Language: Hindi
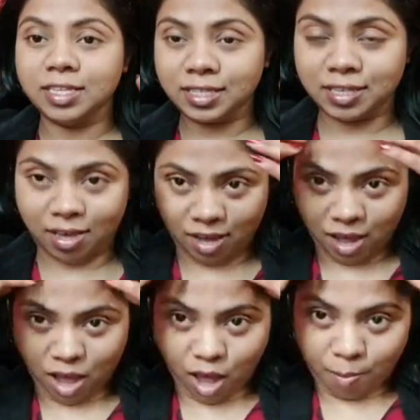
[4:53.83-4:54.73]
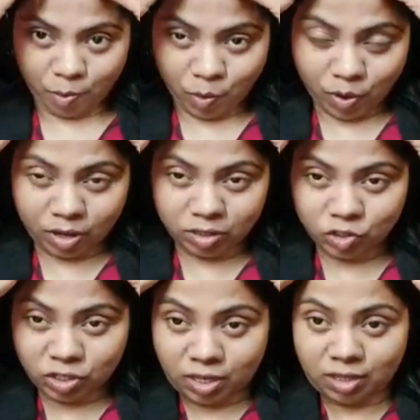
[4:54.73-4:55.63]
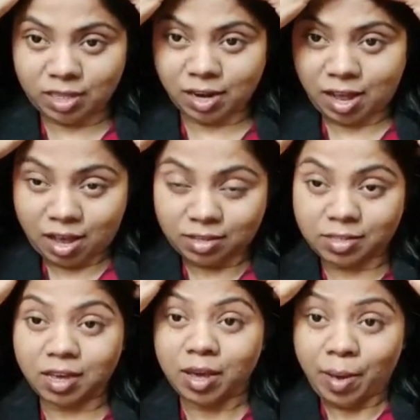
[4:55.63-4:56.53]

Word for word: इससे आपको अच्छी तरह से